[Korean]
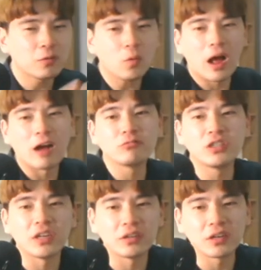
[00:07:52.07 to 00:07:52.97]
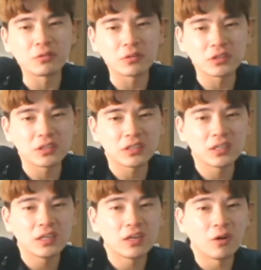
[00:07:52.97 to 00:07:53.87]
또 아군이 된다는 거지.
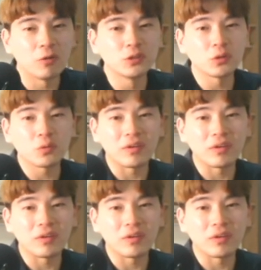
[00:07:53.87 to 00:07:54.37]
어느 정도